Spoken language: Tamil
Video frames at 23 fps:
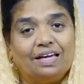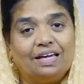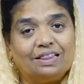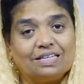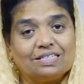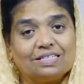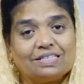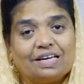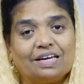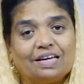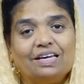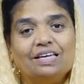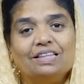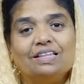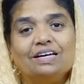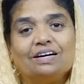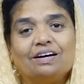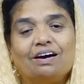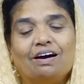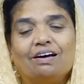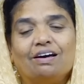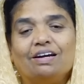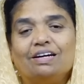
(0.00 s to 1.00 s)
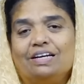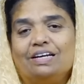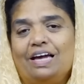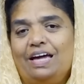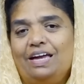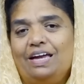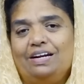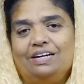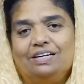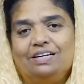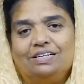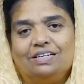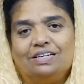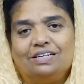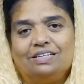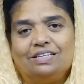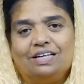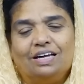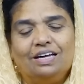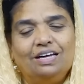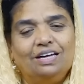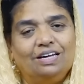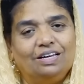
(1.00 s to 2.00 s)
இந்த சங்கீதக்காரன்
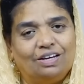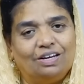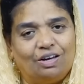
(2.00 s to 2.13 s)
ஏறெடுக்கிறதை